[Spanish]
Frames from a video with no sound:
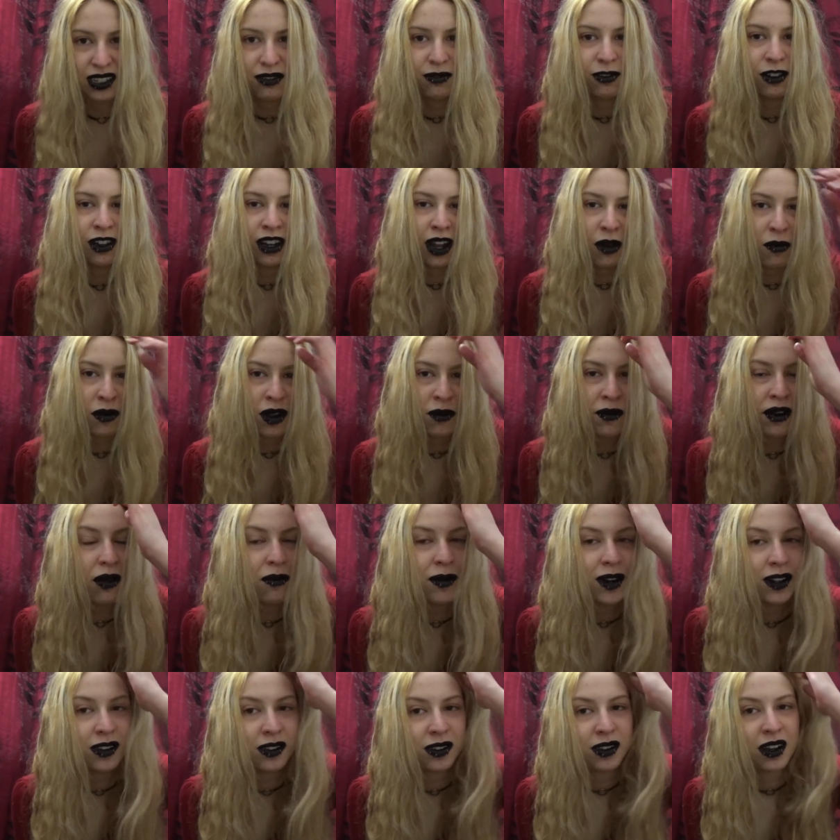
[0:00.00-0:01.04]
fue la primera
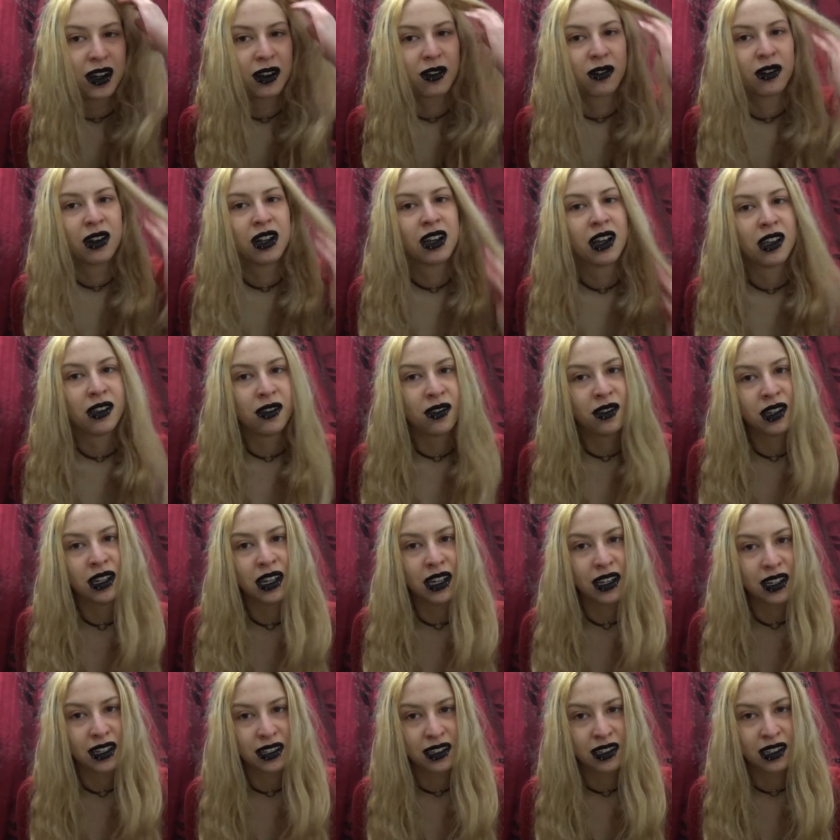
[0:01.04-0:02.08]
persona con la que yo
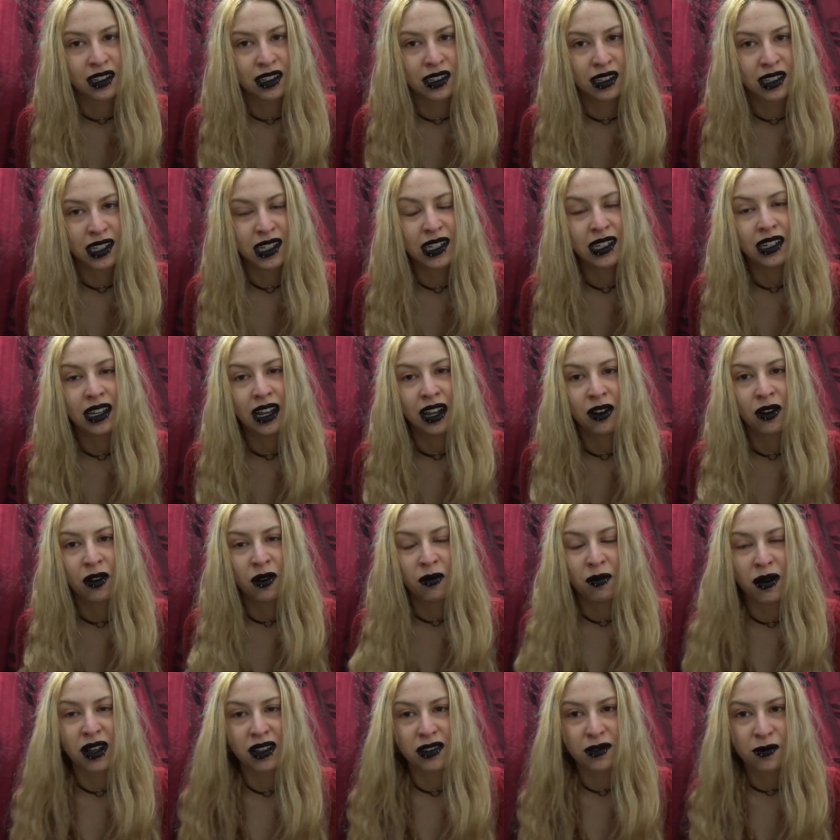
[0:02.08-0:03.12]
diría que sentí algo
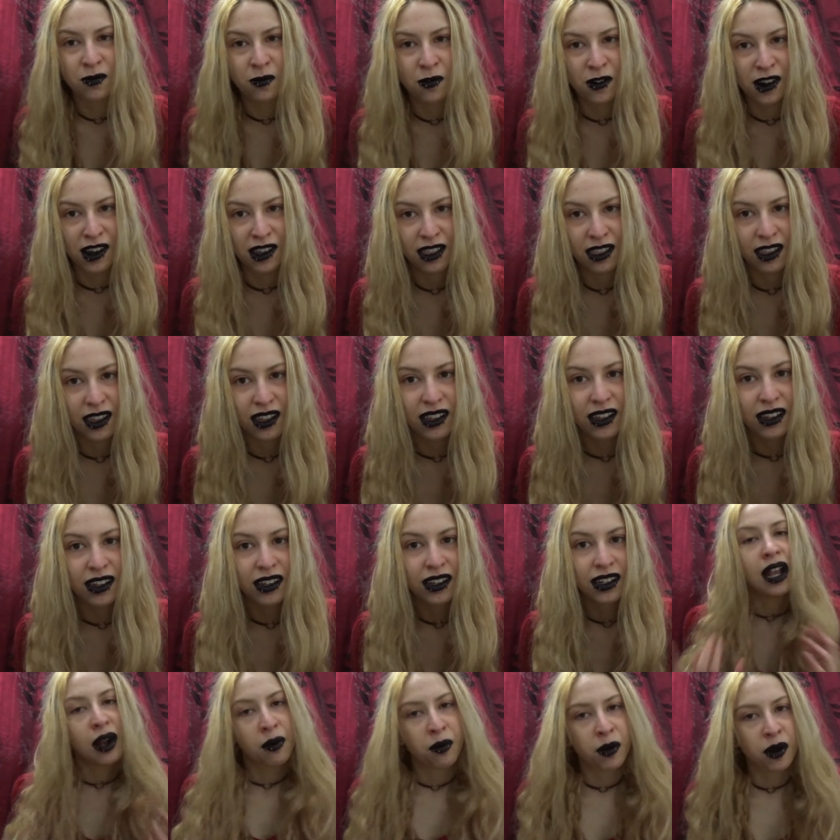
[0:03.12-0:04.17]
más fuerte.
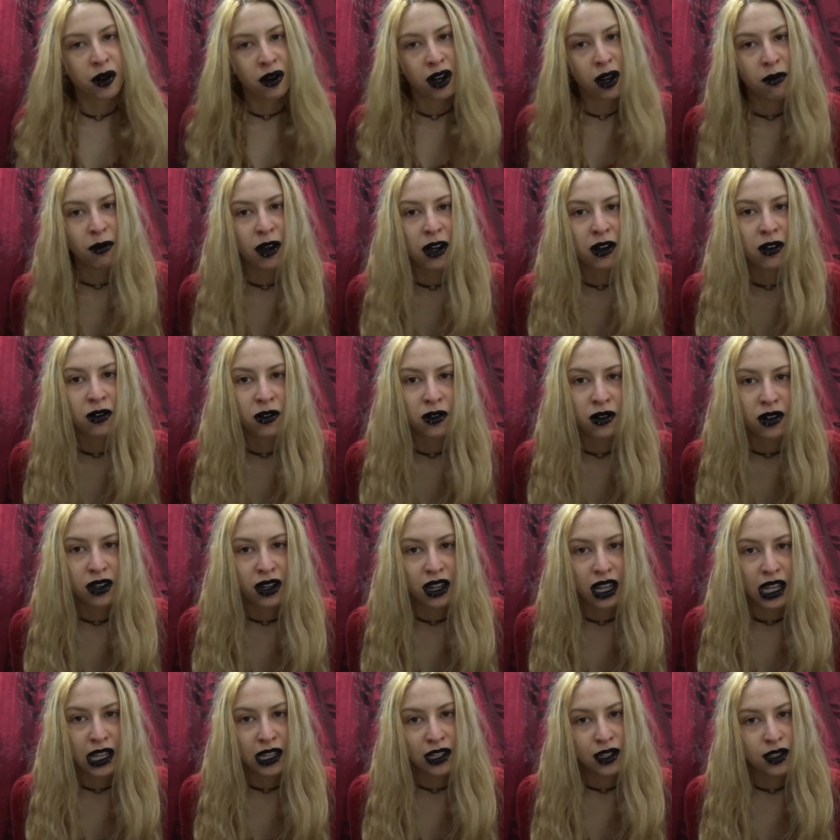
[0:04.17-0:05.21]
El problema con
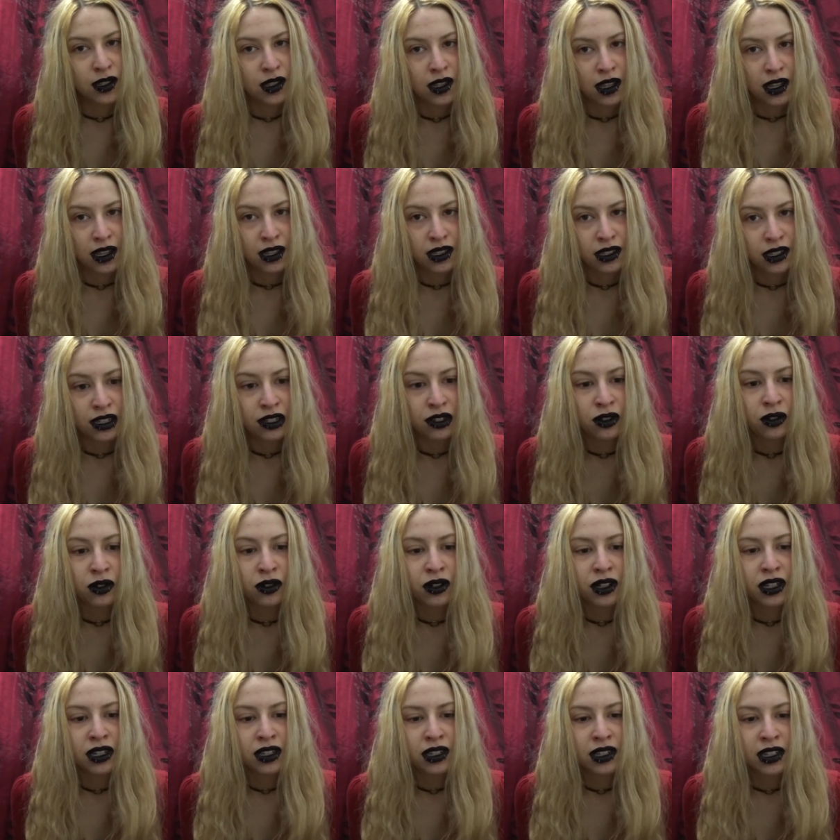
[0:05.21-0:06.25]
este chico
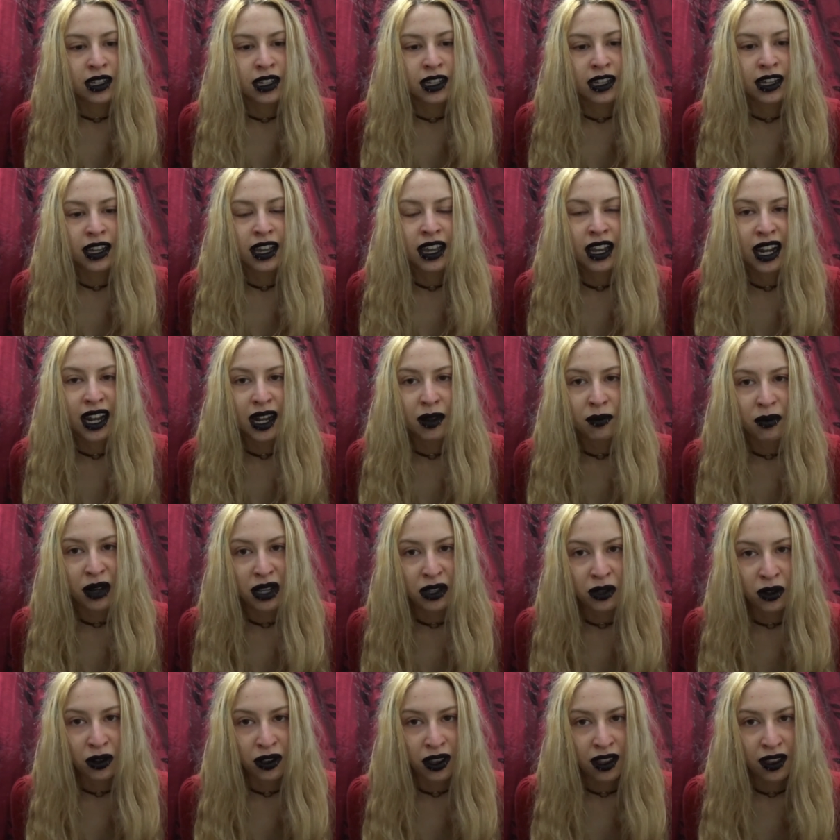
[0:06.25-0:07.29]
es que era
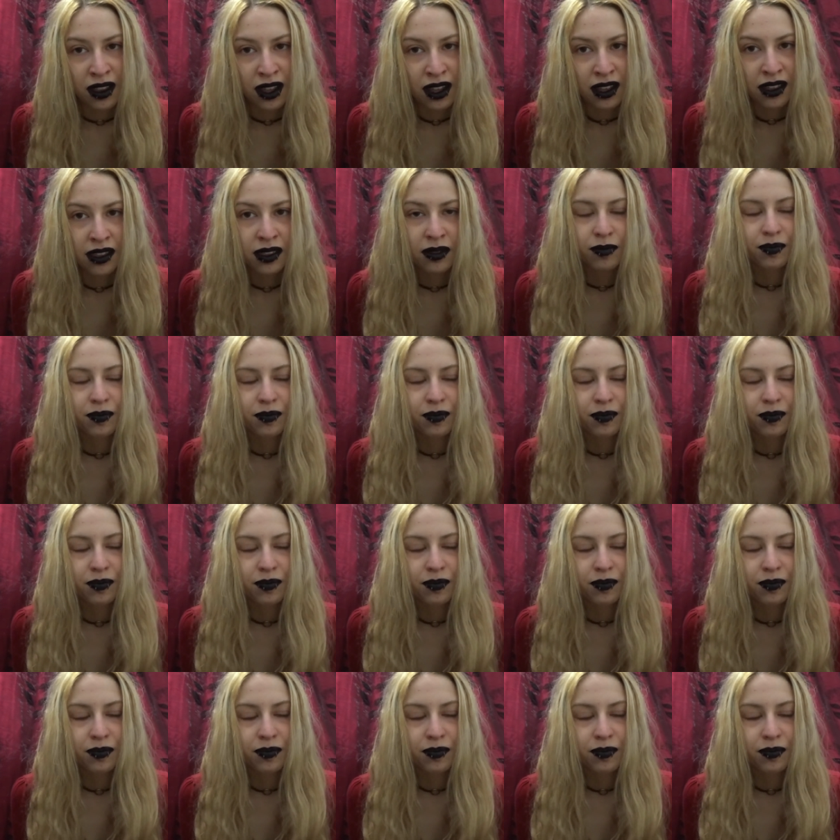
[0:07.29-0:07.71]
mayor de edad.